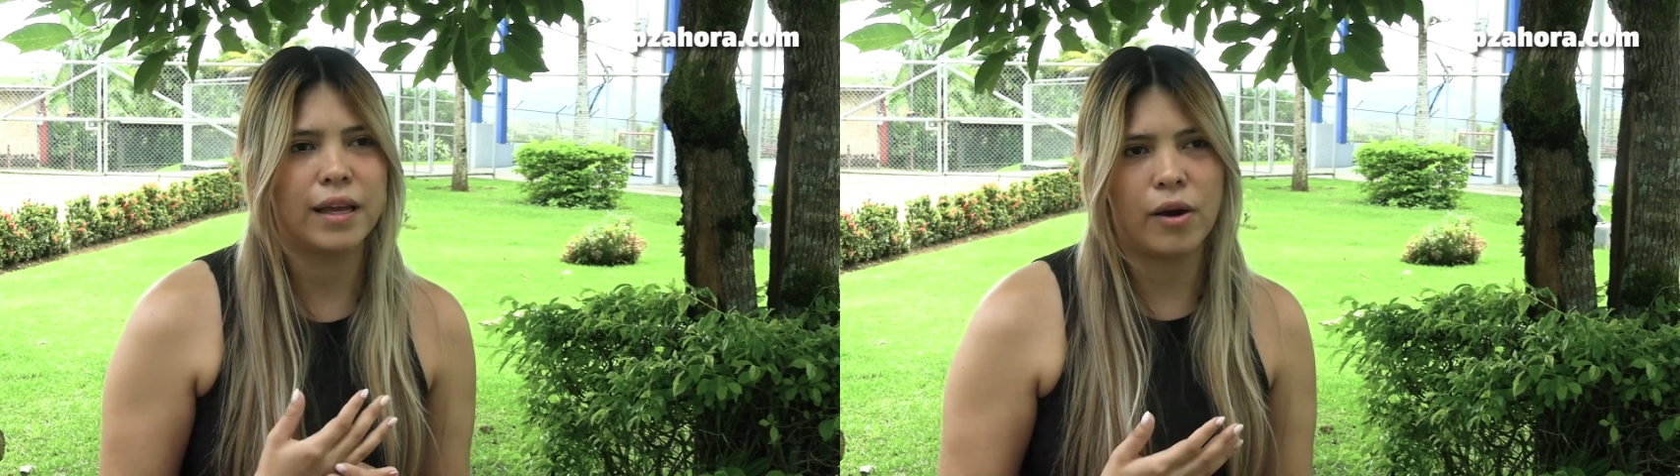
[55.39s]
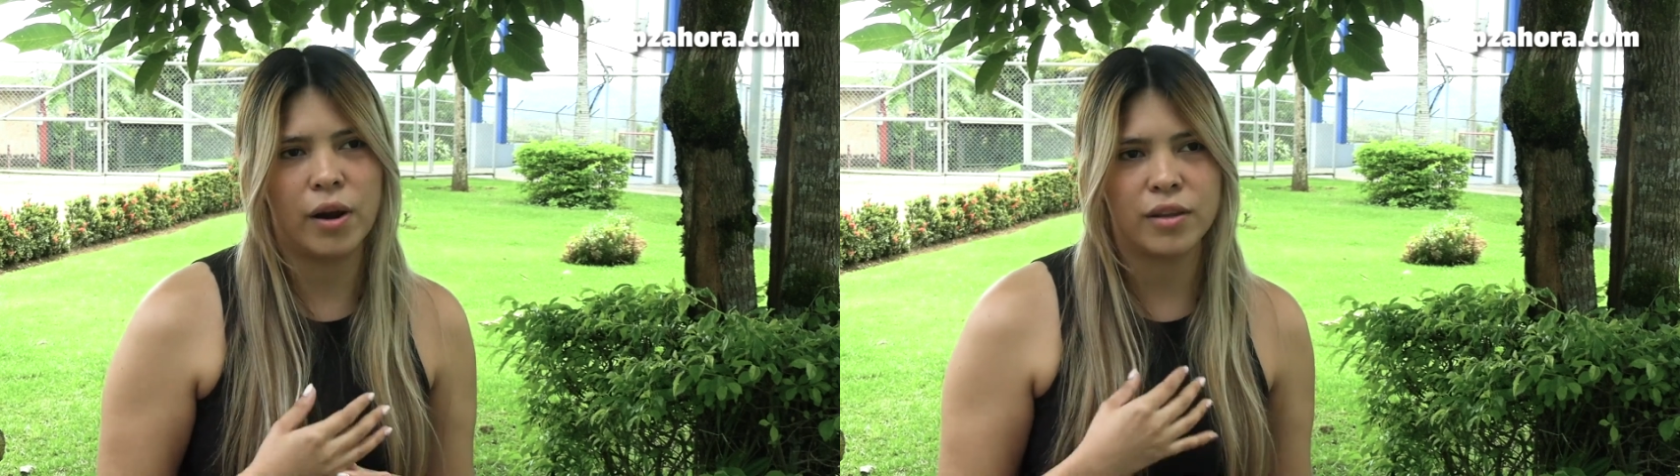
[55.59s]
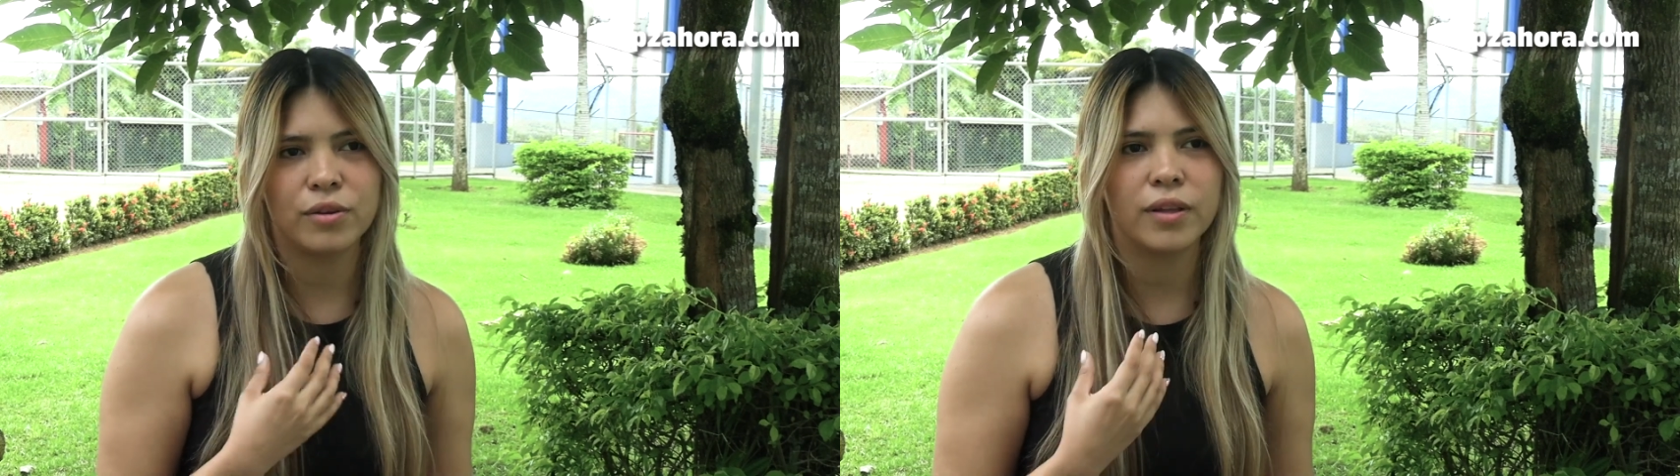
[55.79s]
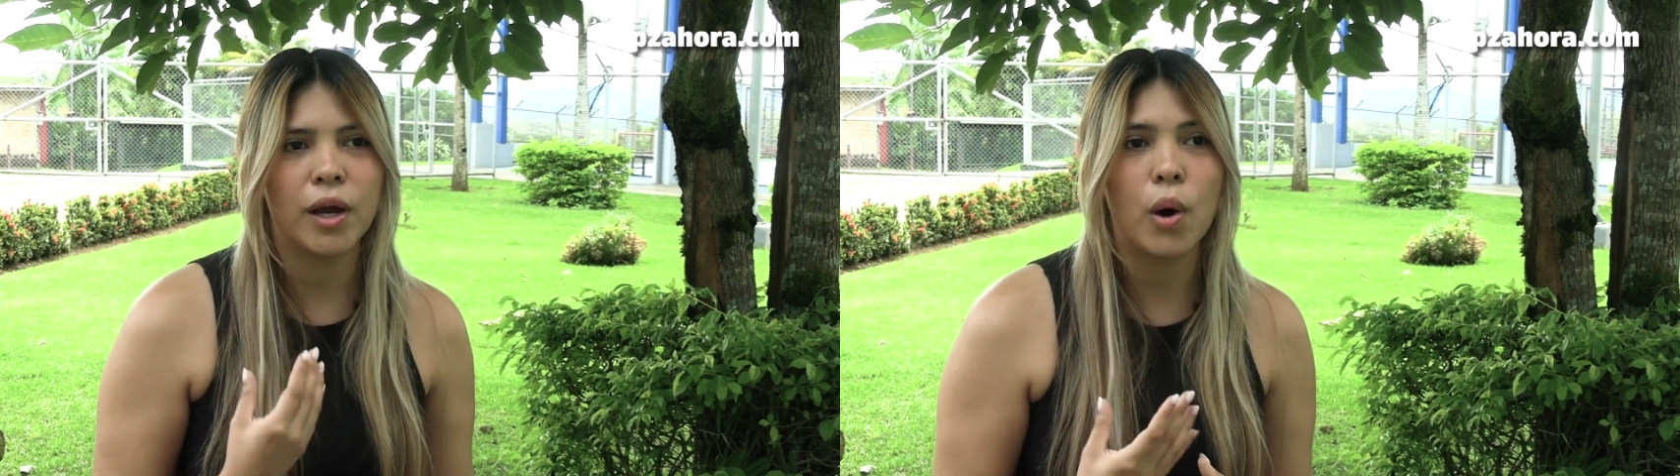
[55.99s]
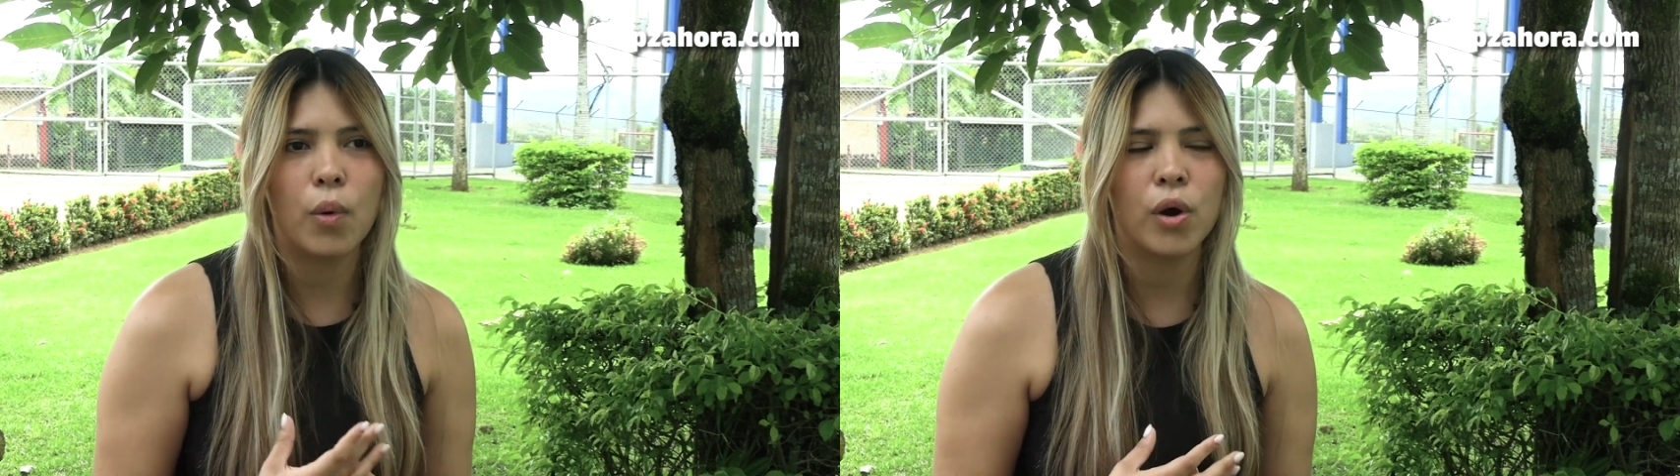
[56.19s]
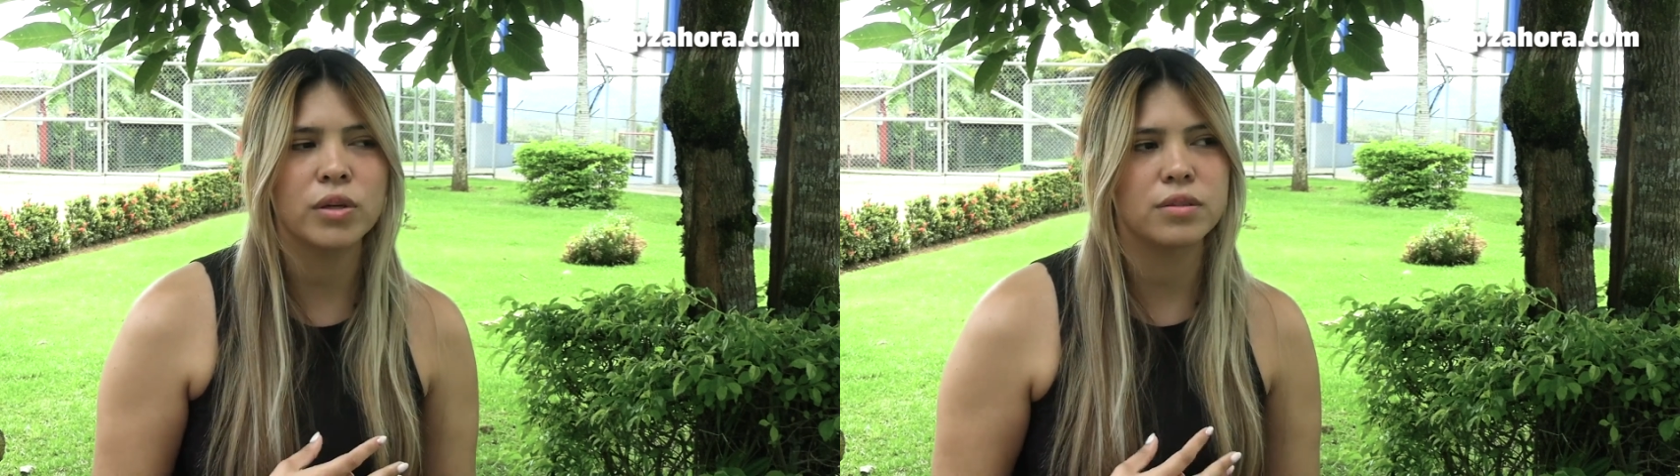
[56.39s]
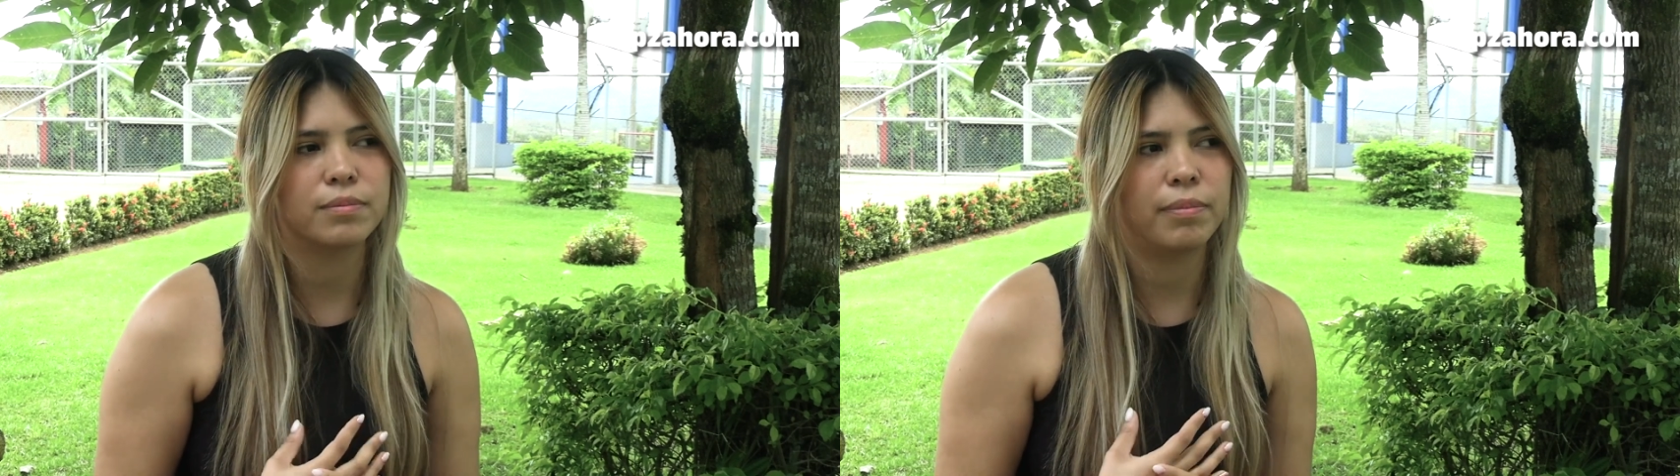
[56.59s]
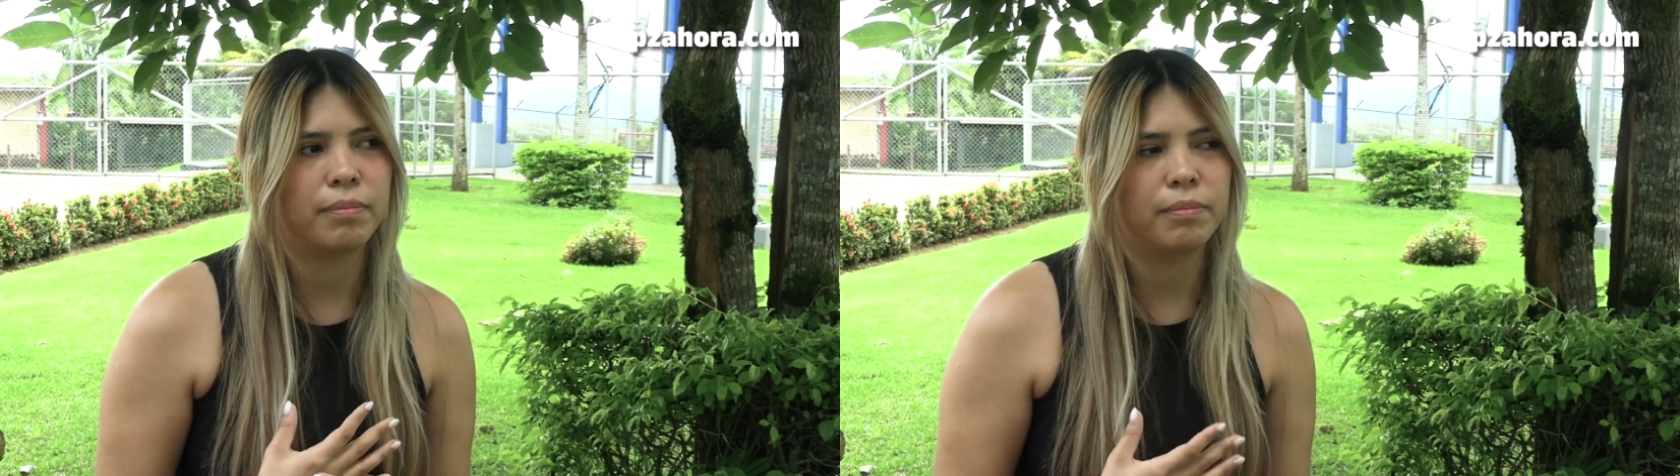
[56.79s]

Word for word: que ahora yo tengo voz